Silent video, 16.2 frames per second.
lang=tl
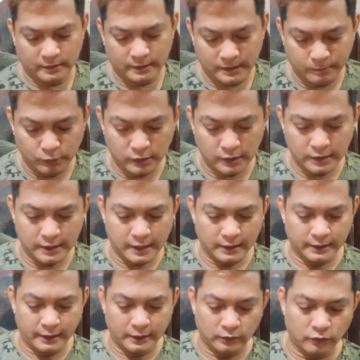Simulan
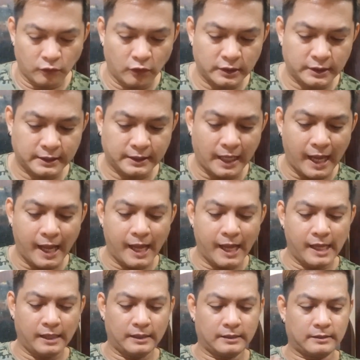natin to
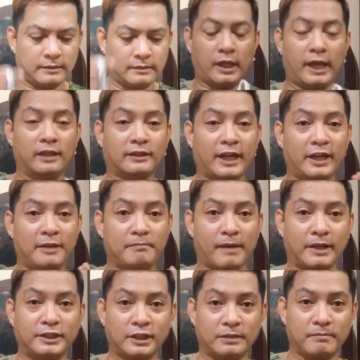sa dahil tayo
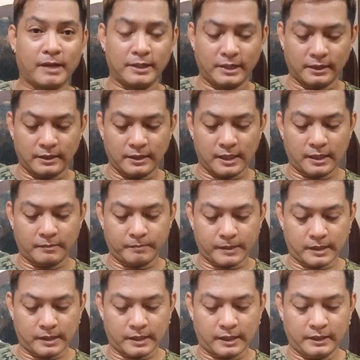budget-budget lang
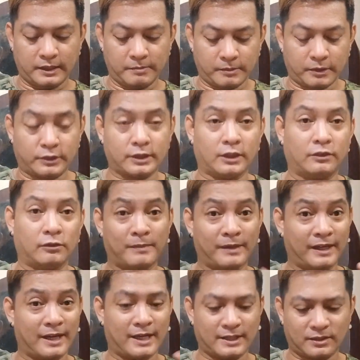para hindi masyadong
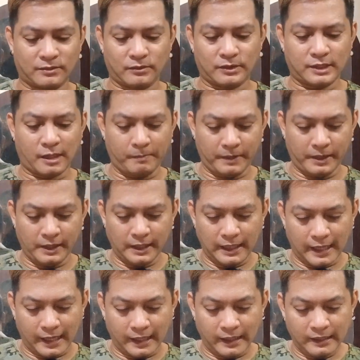magastos. Sabi
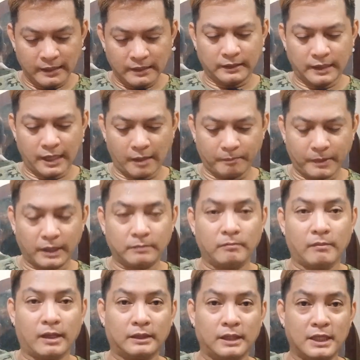nila, dapat
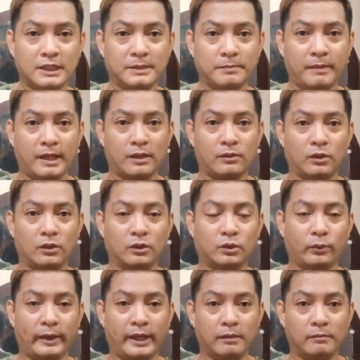ma at least meron
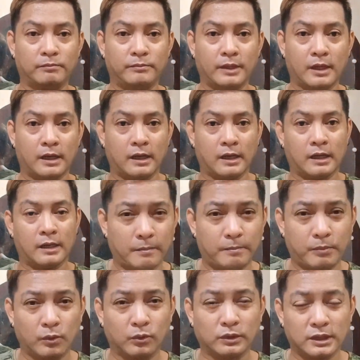12 na
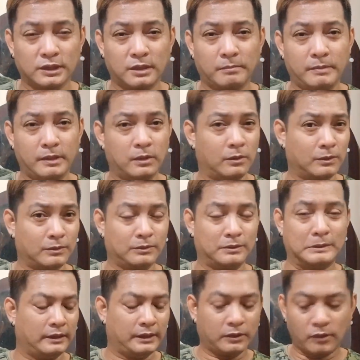prutas na bilog.
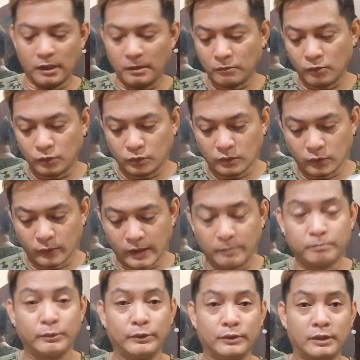Hindi ko alam kung
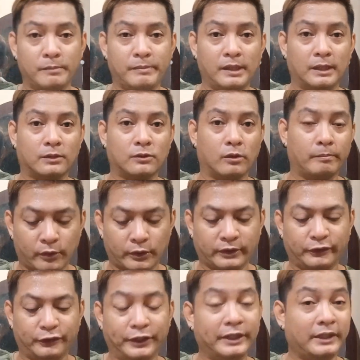12 po yung nabili ko or
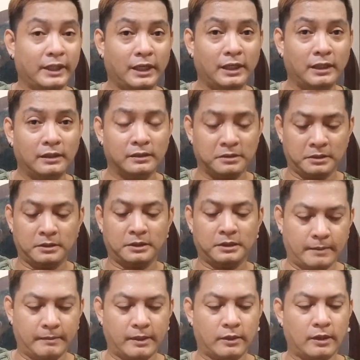13.
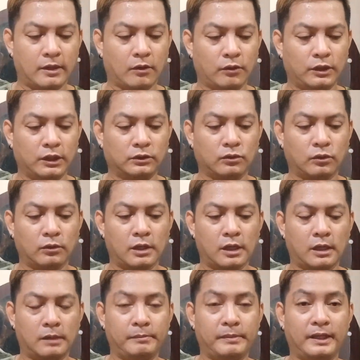Ayan, meron ako ditong
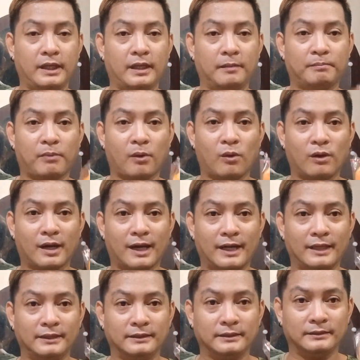uh, biniling
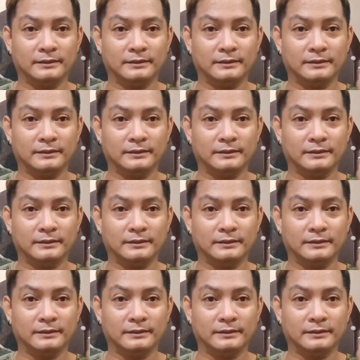pongkan.